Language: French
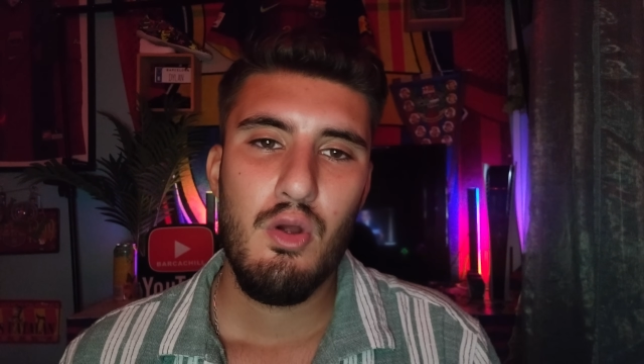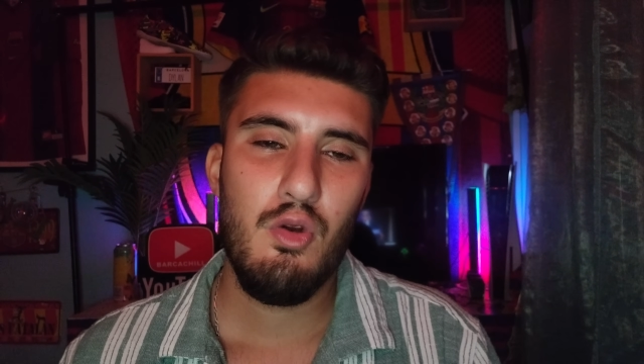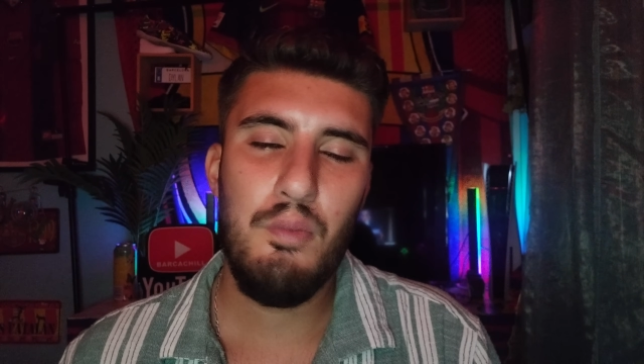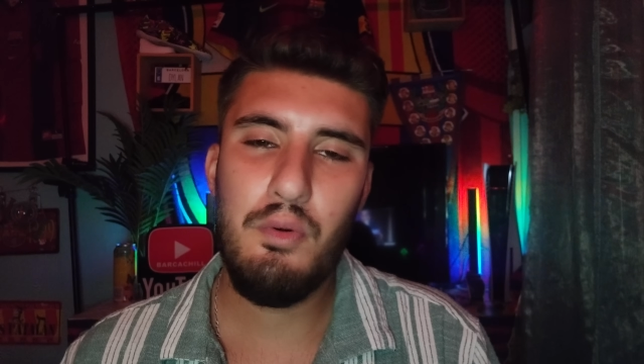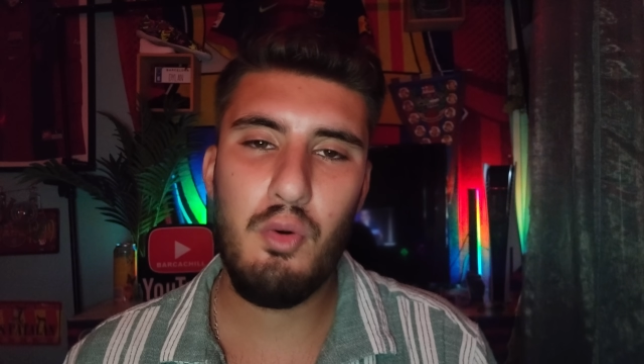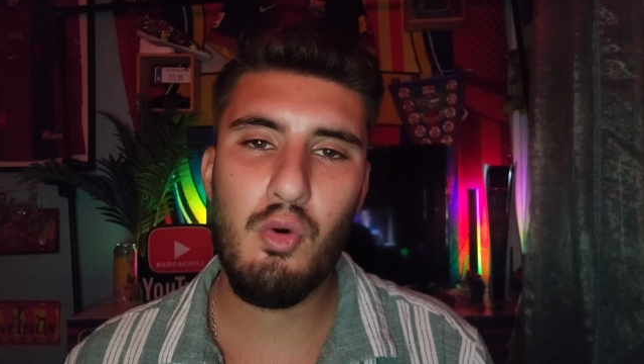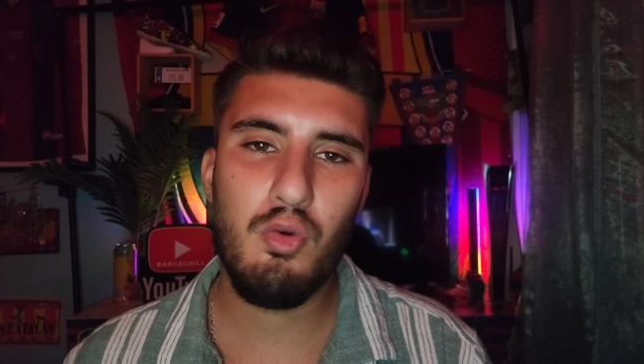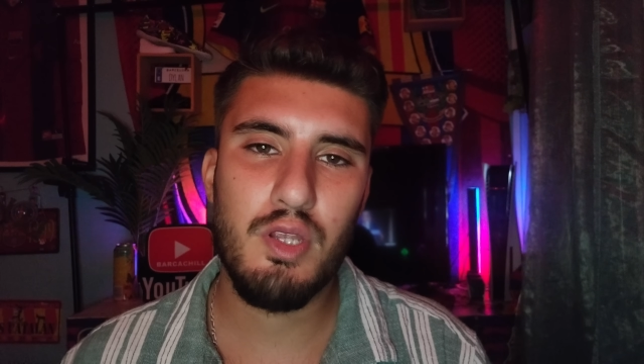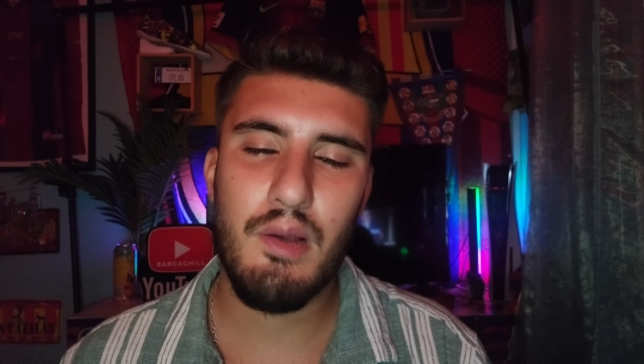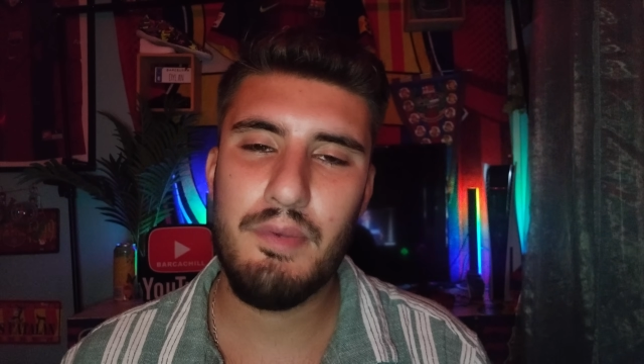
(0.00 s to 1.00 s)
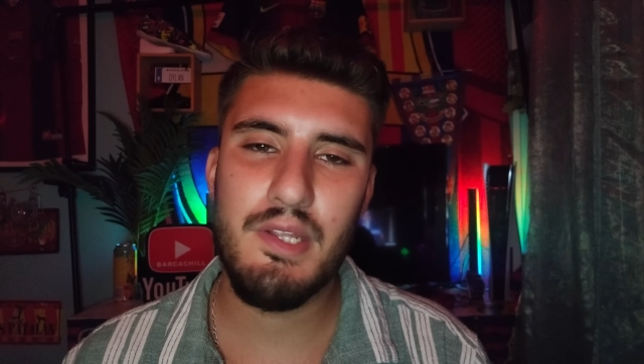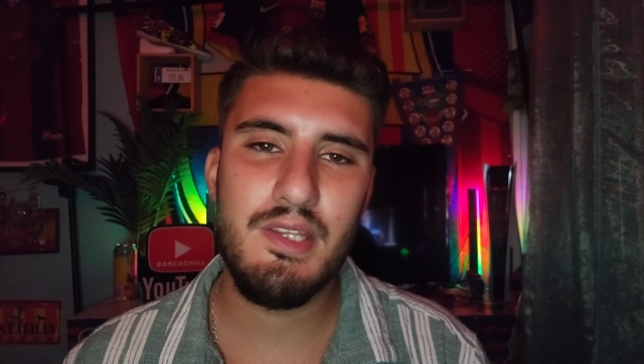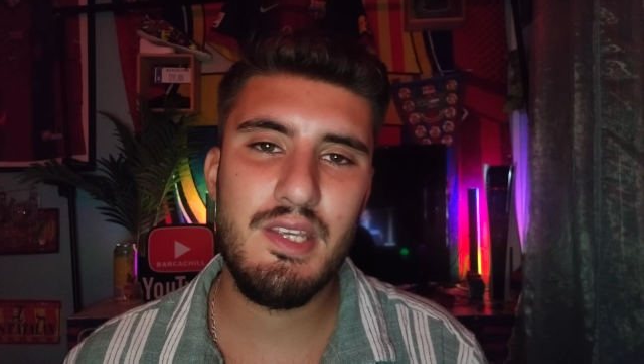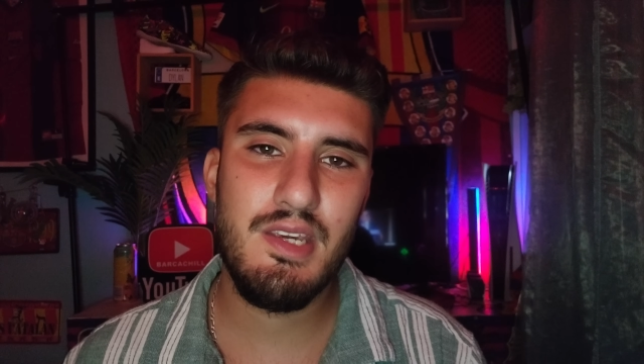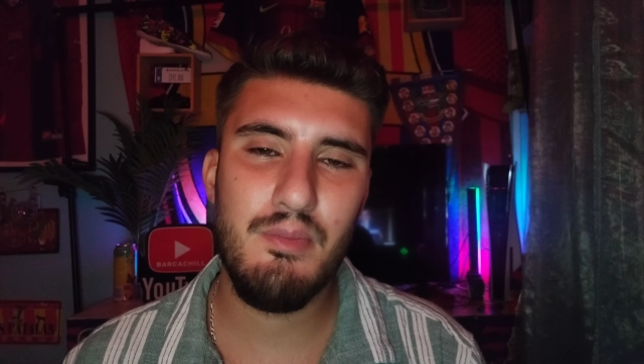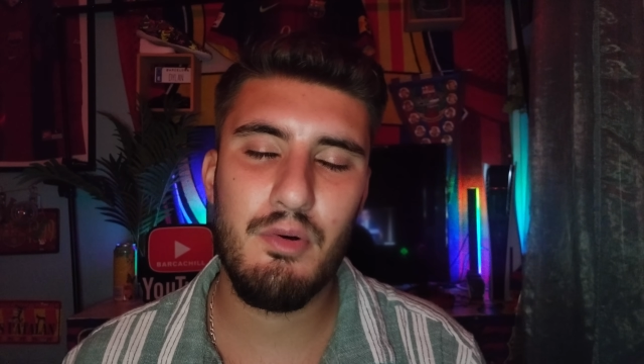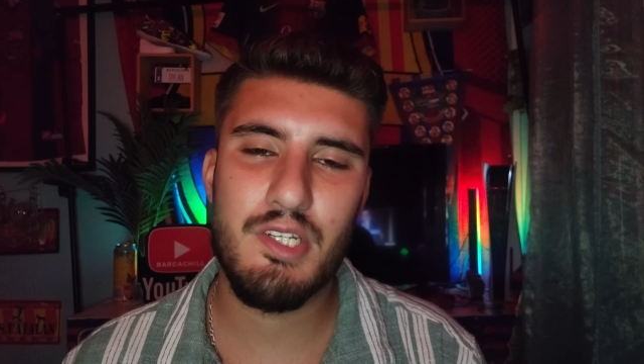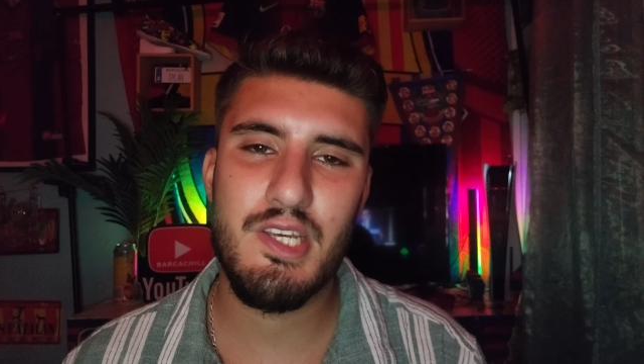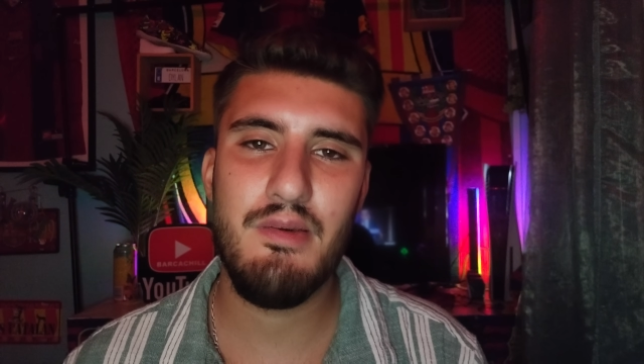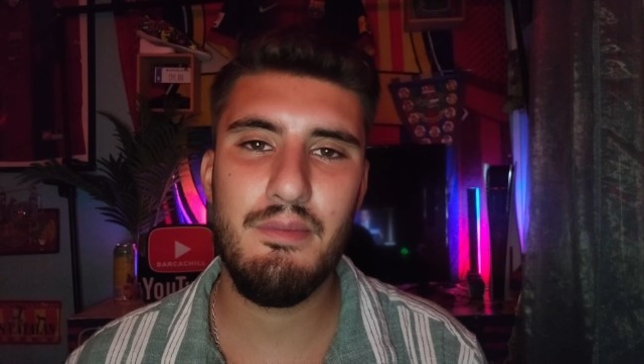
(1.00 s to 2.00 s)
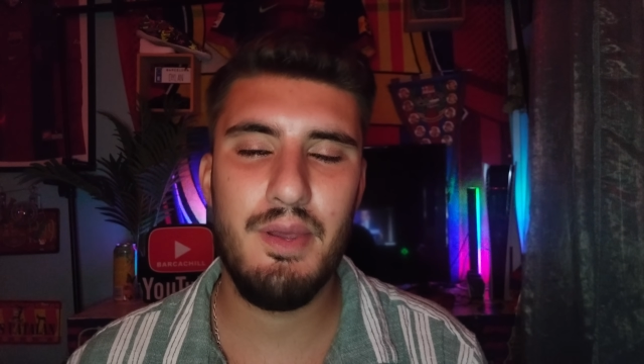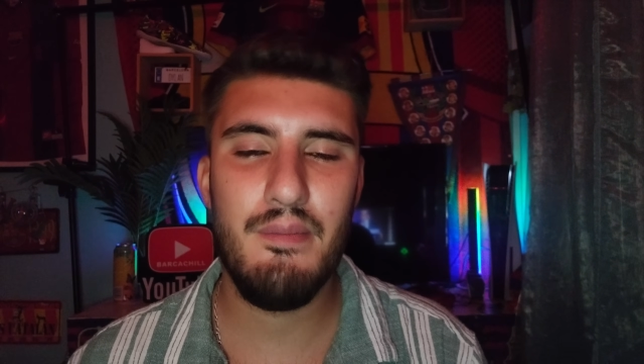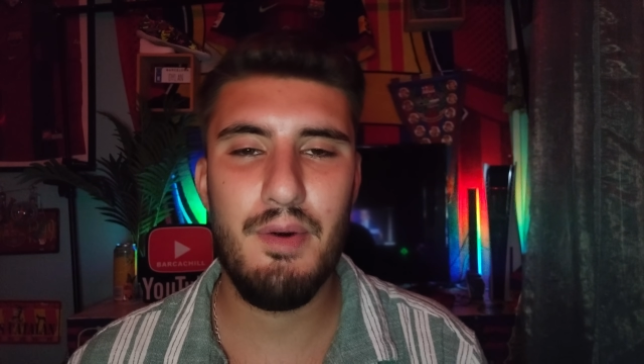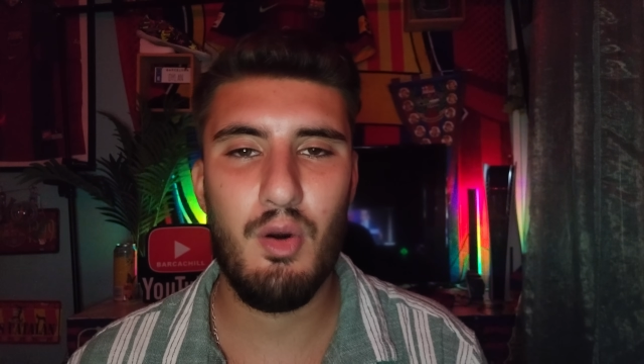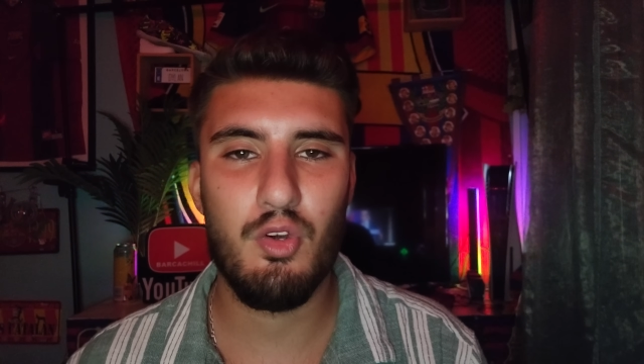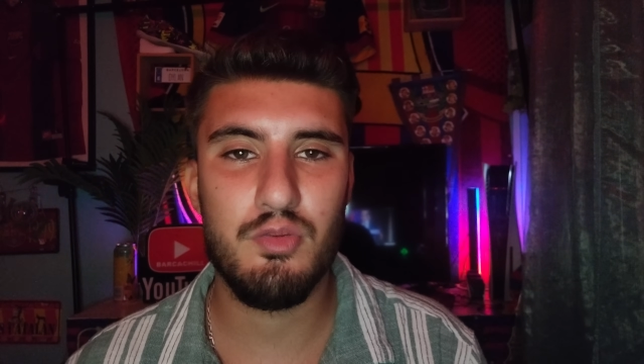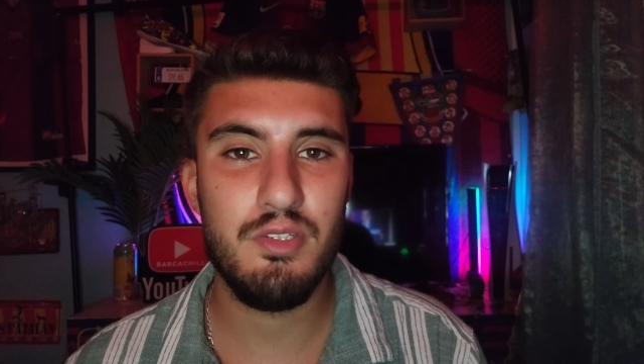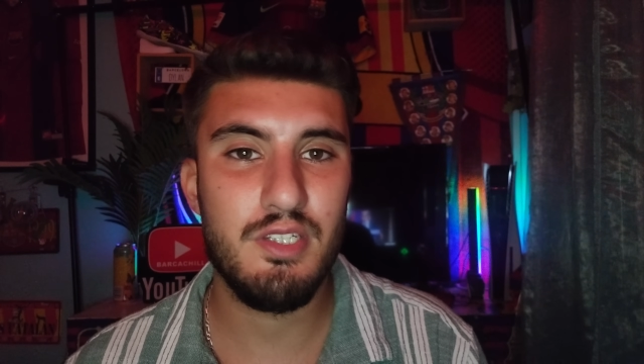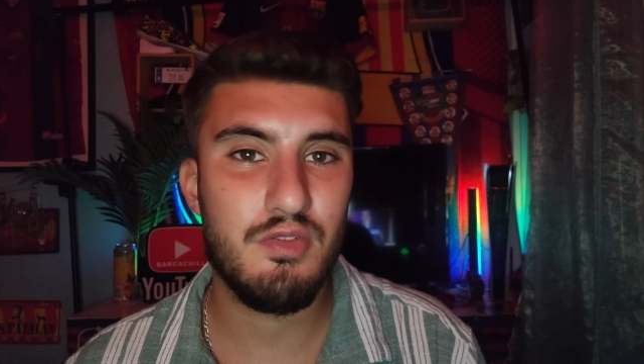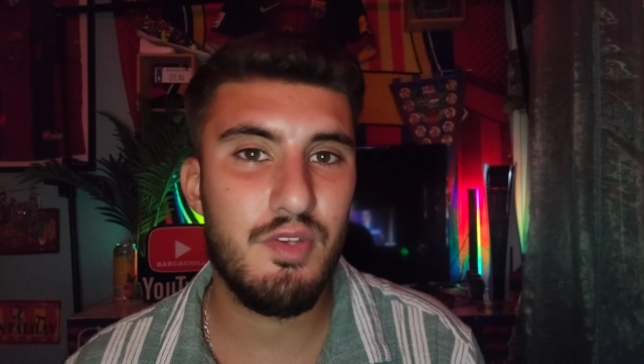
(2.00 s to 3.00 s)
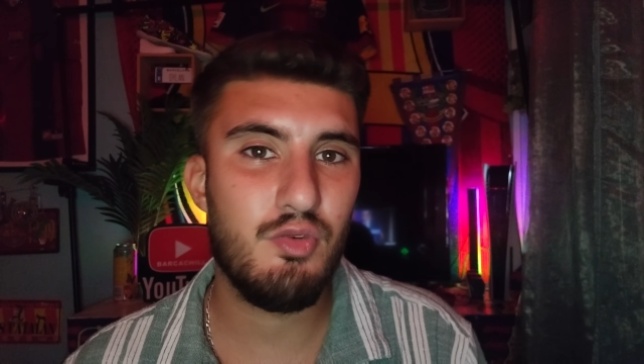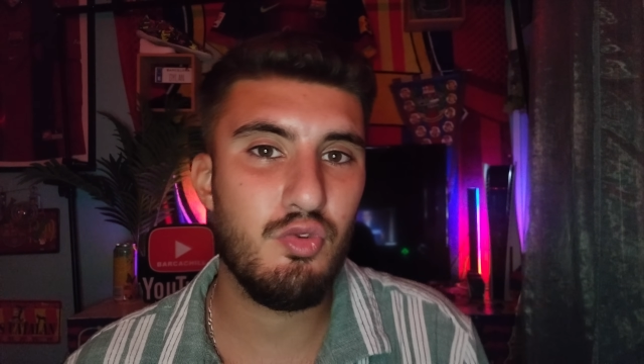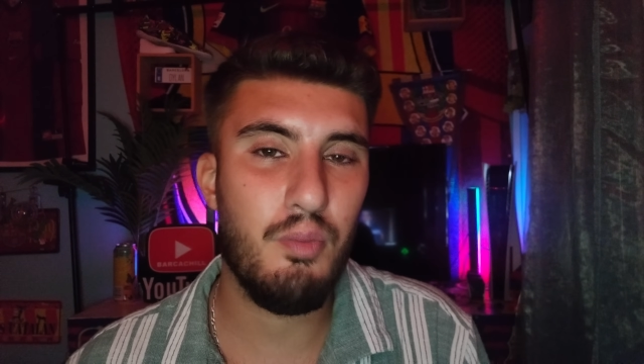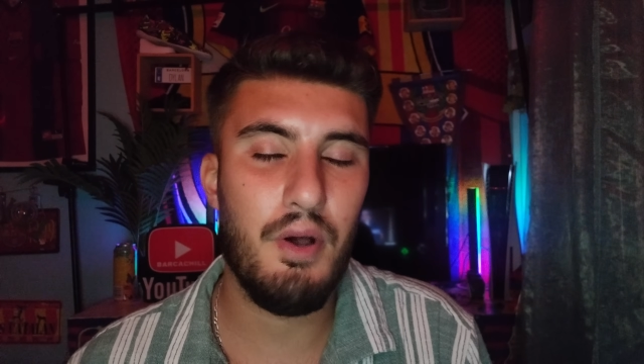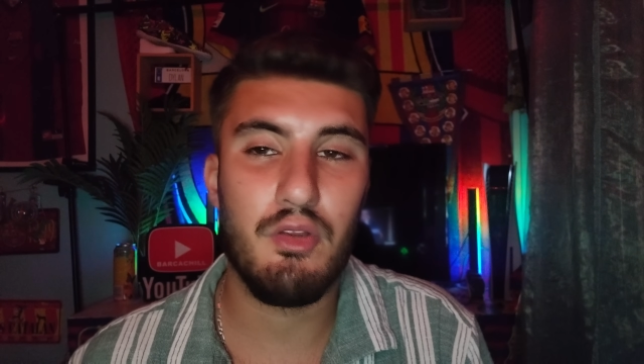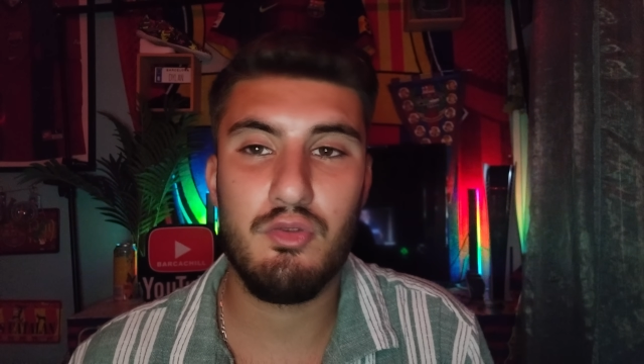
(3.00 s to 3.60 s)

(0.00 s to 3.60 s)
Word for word: le plus gros contrat peut-être d'équipementier, mais malheureusement, ça se fait toujours pas.